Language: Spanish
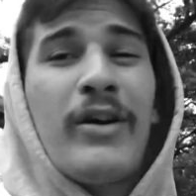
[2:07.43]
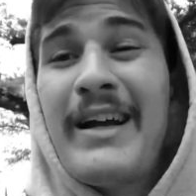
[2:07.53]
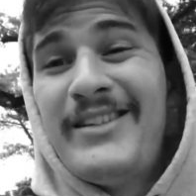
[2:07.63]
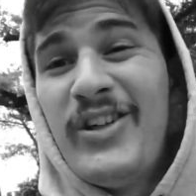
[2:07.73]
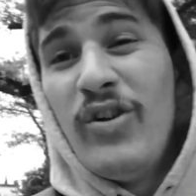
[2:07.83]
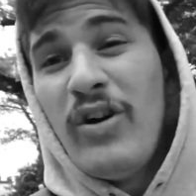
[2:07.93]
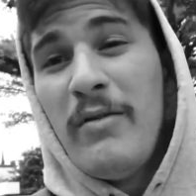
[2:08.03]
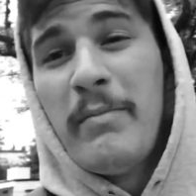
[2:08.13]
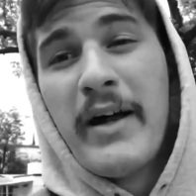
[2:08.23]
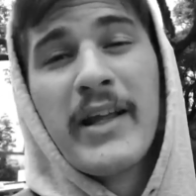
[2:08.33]
por casi todo
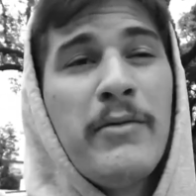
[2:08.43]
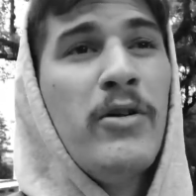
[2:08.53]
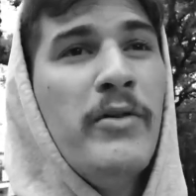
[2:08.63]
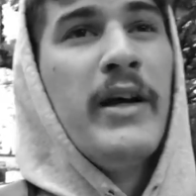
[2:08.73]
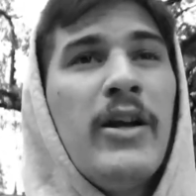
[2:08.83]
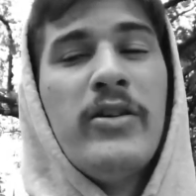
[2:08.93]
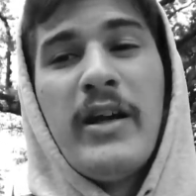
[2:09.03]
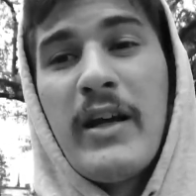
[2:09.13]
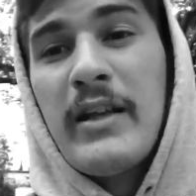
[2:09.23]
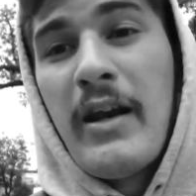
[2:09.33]
el parque y me olvidé que lo
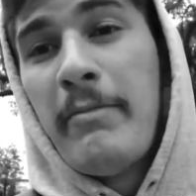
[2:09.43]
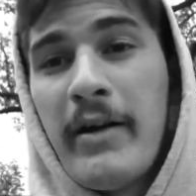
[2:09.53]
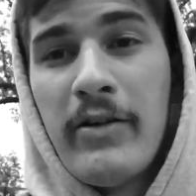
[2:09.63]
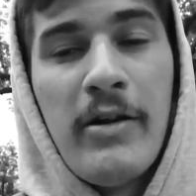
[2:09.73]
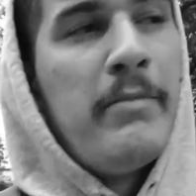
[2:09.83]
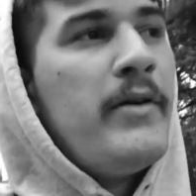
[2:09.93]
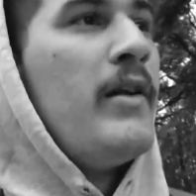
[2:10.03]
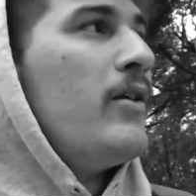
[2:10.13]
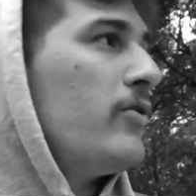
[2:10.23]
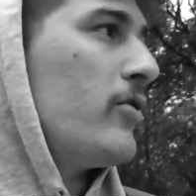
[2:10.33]
tenía que estar esperando al pibe
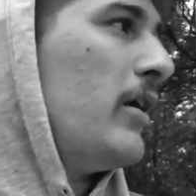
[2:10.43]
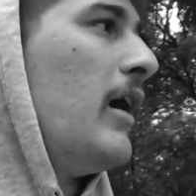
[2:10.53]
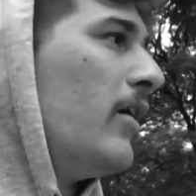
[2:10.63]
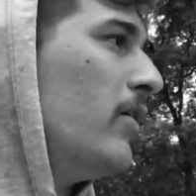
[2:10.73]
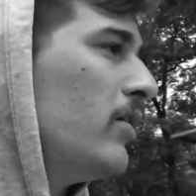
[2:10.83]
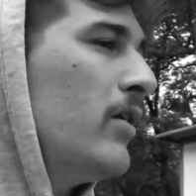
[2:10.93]
en otro lado.